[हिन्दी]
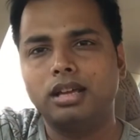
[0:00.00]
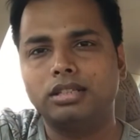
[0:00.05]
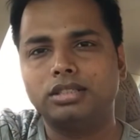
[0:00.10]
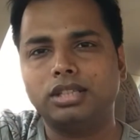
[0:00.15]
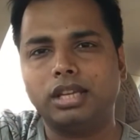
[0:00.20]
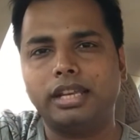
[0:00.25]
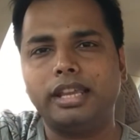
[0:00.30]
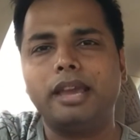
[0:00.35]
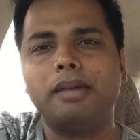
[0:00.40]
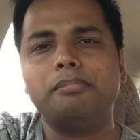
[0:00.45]

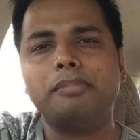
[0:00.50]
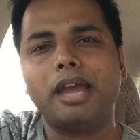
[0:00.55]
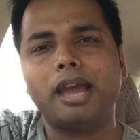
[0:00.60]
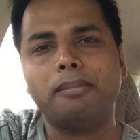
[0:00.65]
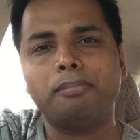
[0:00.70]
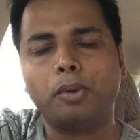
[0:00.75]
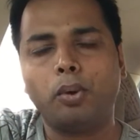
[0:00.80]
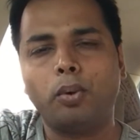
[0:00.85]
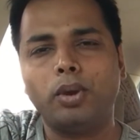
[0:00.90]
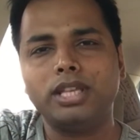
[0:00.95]
चलिए अब मैं
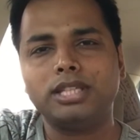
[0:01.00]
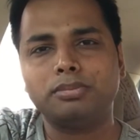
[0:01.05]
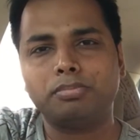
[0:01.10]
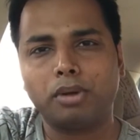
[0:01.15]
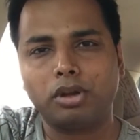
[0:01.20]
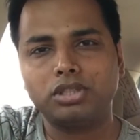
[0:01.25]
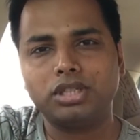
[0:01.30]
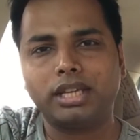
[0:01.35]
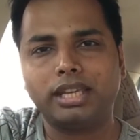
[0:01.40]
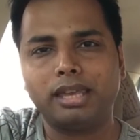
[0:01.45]
आपको इस
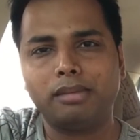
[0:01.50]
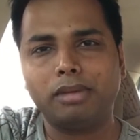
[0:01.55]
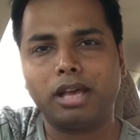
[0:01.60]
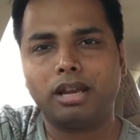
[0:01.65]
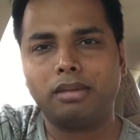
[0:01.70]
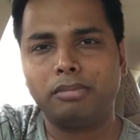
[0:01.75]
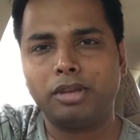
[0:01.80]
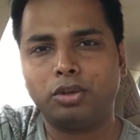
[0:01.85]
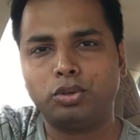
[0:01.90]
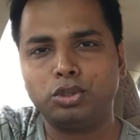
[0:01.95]
प्रोजेक्ट के
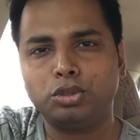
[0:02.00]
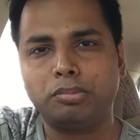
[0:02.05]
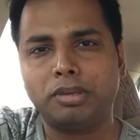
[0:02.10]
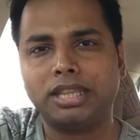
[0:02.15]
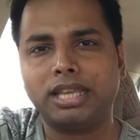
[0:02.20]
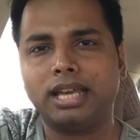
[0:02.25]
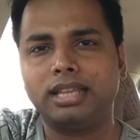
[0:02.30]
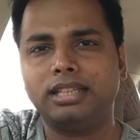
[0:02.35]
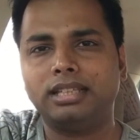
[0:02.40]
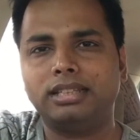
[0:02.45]
बारे में कुछ
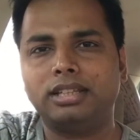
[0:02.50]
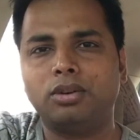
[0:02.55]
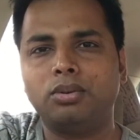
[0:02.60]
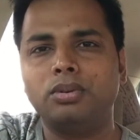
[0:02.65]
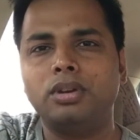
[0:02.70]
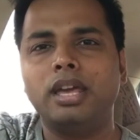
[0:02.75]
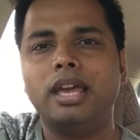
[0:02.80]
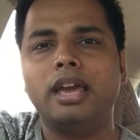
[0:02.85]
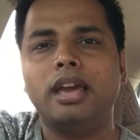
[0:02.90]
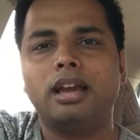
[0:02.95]
बता देता
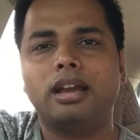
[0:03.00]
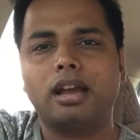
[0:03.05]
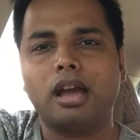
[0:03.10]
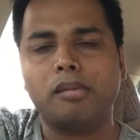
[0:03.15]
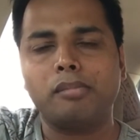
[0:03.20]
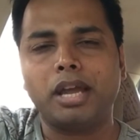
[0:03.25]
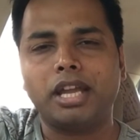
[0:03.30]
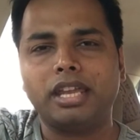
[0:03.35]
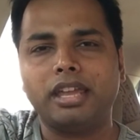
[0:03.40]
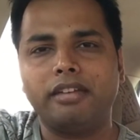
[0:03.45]
हूँ
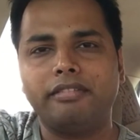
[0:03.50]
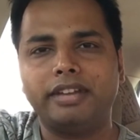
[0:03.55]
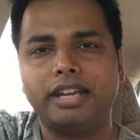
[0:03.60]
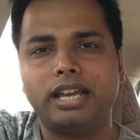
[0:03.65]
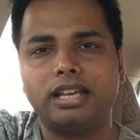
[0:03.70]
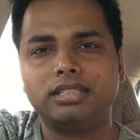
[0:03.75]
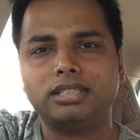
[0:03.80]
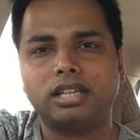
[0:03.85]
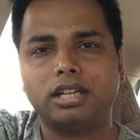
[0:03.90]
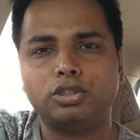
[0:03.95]
कामाख्या
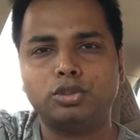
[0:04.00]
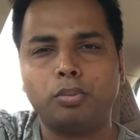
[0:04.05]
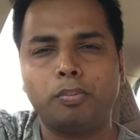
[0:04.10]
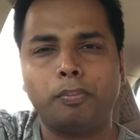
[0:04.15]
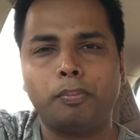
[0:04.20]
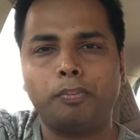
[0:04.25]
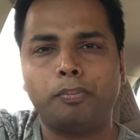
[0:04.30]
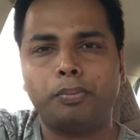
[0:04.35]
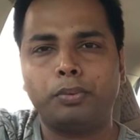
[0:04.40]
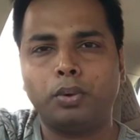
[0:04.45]
विलास का जो
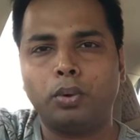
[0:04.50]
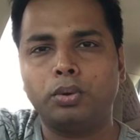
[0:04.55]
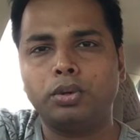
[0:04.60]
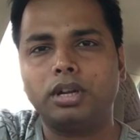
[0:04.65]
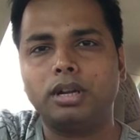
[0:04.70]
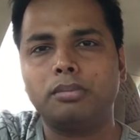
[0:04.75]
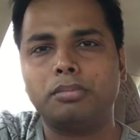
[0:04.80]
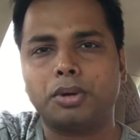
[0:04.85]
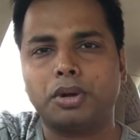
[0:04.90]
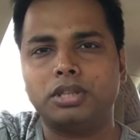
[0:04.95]

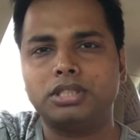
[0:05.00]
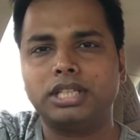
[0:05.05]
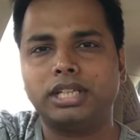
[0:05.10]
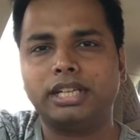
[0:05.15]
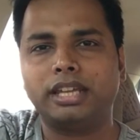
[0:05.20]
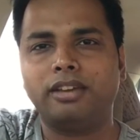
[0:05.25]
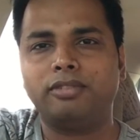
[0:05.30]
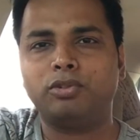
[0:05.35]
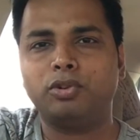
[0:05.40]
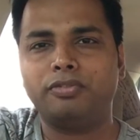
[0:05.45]
टोटल
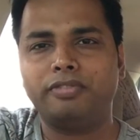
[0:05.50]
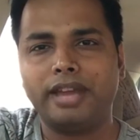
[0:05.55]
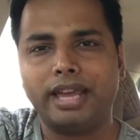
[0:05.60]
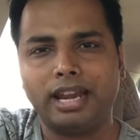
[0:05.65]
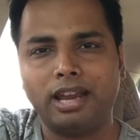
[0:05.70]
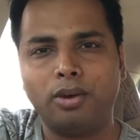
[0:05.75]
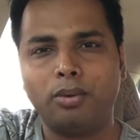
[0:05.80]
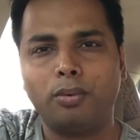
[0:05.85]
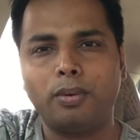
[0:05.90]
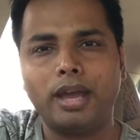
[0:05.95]
प्रोजेक्ट है वो
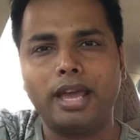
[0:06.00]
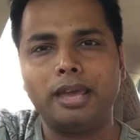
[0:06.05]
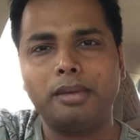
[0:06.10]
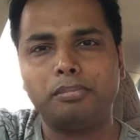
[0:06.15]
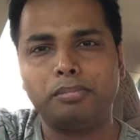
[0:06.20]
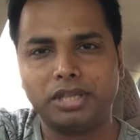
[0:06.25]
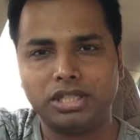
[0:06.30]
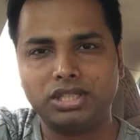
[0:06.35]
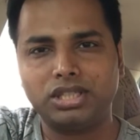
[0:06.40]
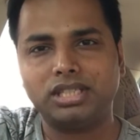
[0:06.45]
फैला हुआ है
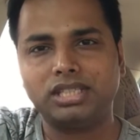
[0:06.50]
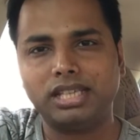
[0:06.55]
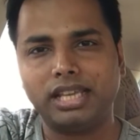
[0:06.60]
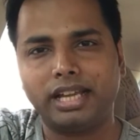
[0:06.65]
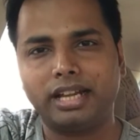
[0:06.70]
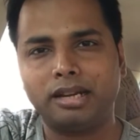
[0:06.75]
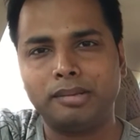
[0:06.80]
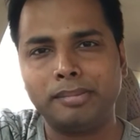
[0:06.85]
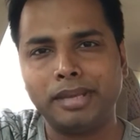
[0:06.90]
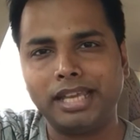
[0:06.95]
25
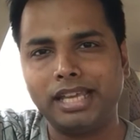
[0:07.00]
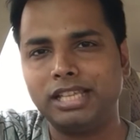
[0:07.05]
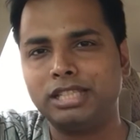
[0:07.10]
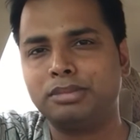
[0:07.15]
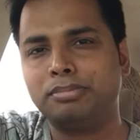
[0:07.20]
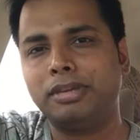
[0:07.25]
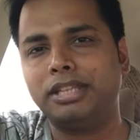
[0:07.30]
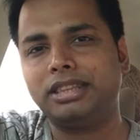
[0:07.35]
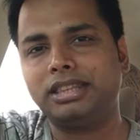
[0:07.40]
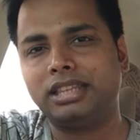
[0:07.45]
एकड़ में
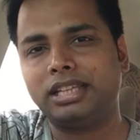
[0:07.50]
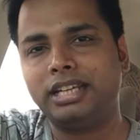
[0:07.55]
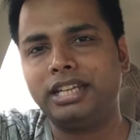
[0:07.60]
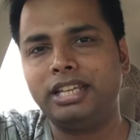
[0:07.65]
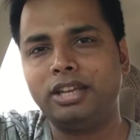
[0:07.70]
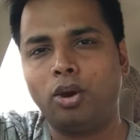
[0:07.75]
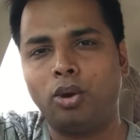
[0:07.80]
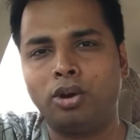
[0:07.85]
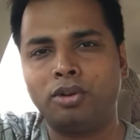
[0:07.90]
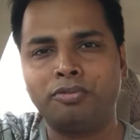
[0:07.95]
इसमें
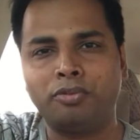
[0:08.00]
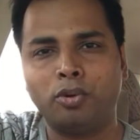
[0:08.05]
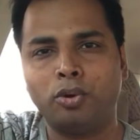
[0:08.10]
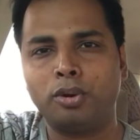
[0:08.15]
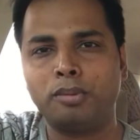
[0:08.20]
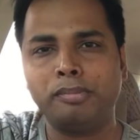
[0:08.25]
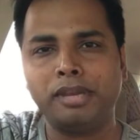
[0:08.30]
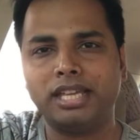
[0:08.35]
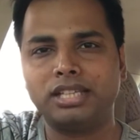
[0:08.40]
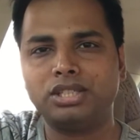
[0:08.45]
थ्री और
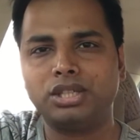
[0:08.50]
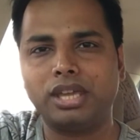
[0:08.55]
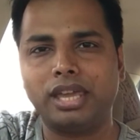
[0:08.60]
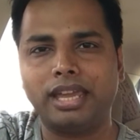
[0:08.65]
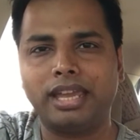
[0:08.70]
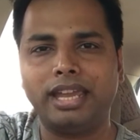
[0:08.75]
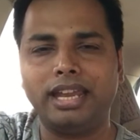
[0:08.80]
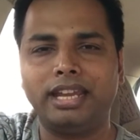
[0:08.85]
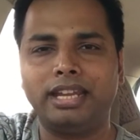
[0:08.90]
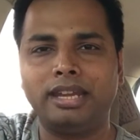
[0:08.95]
फोर बी
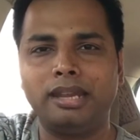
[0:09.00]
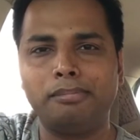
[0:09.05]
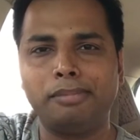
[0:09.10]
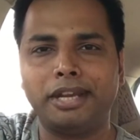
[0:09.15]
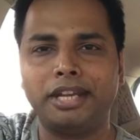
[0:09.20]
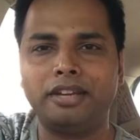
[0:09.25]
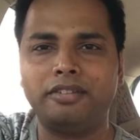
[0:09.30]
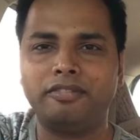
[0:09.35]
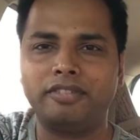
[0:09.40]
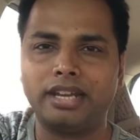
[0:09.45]
के
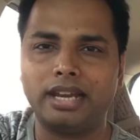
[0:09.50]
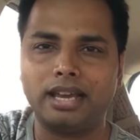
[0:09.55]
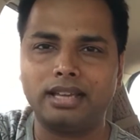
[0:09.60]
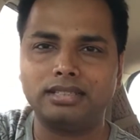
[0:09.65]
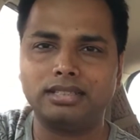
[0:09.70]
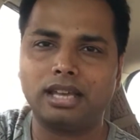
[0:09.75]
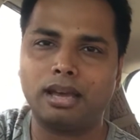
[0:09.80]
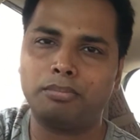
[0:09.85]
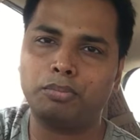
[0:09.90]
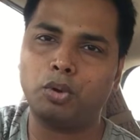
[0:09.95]
इंडिपेंडेंट
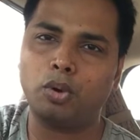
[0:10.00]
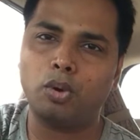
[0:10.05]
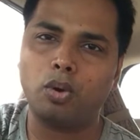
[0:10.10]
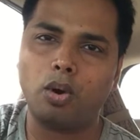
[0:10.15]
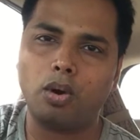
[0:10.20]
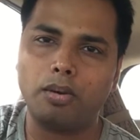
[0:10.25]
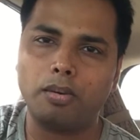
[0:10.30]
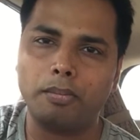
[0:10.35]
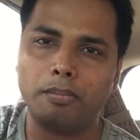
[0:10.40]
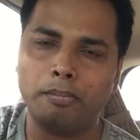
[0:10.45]
विलास आपको
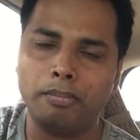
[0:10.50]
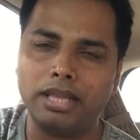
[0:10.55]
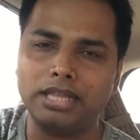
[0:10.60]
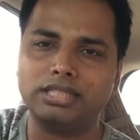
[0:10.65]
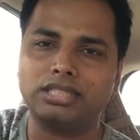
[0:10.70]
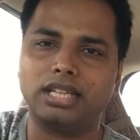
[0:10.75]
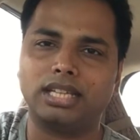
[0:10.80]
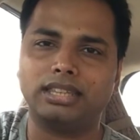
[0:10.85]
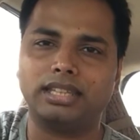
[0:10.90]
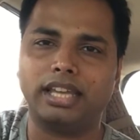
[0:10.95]

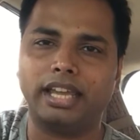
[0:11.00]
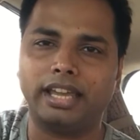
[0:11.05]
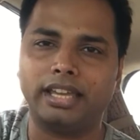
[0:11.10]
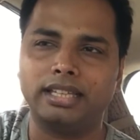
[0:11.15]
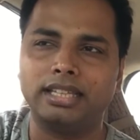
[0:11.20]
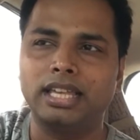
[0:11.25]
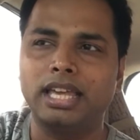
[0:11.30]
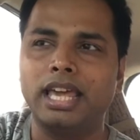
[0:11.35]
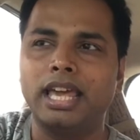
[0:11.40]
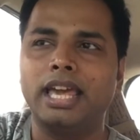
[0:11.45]
मिल जाते
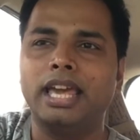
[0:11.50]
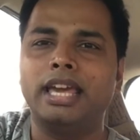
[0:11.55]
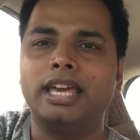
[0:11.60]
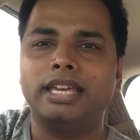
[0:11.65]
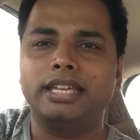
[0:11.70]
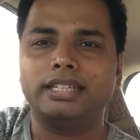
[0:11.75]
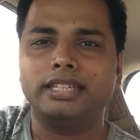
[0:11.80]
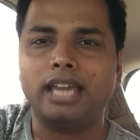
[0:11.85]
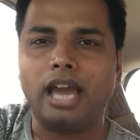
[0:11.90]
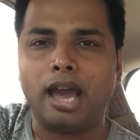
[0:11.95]
हैं
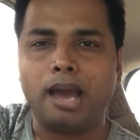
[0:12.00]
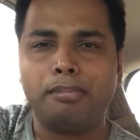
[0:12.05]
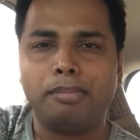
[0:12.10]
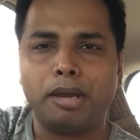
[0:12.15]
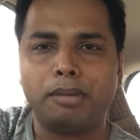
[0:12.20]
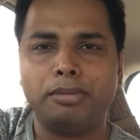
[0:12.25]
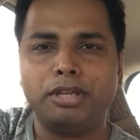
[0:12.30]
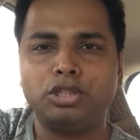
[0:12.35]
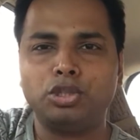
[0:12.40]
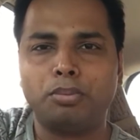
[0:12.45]
यहाँ
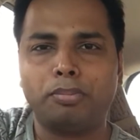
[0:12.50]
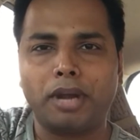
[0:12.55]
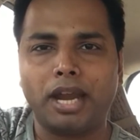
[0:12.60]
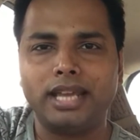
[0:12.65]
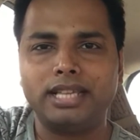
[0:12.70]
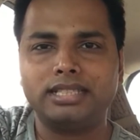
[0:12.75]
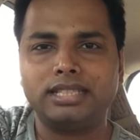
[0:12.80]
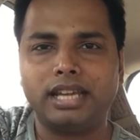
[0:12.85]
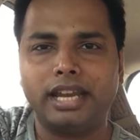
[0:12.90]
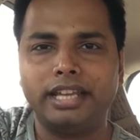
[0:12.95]
पर भी जो
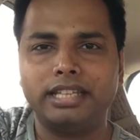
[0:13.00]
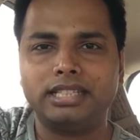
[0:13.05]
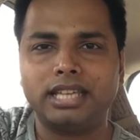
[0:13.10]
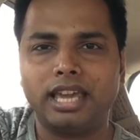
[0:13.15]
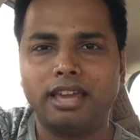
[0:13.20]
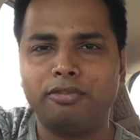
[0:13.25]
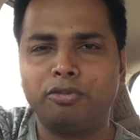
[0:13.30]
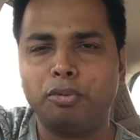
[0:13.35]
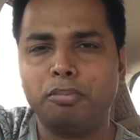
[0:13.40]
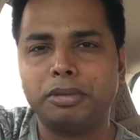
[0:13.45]
प्राइस रेंज
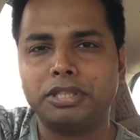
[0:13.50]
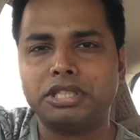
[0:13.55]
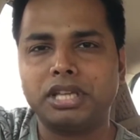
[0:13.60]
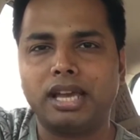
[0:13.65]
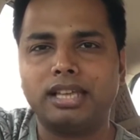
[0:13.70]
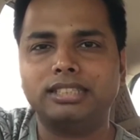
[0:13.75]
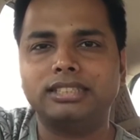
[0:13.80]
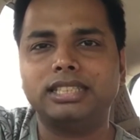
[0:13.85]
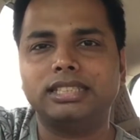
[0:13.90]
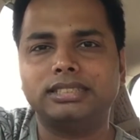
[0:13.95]
है वो
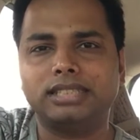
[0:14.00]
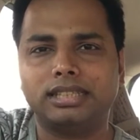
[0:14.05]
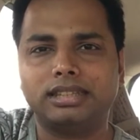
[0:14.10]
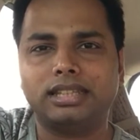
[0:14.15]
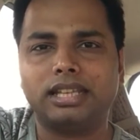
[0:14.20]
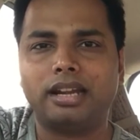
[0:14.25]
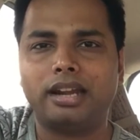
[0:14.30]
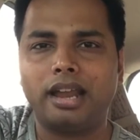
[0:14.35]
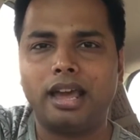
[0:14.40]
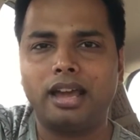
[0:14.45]
50 से
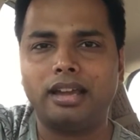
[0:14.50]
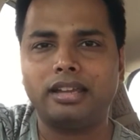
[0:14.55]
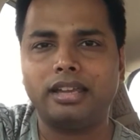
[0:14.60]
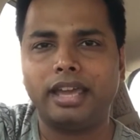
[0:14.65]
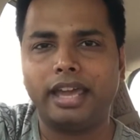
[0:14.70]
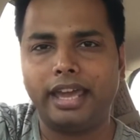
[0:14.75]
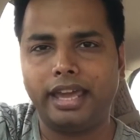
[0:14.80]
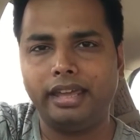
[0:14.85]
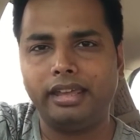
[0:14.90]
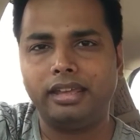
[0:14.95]
70 लाख
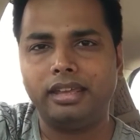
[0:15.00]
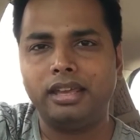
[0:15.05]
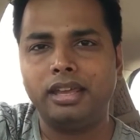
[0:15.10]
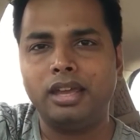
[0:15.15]
है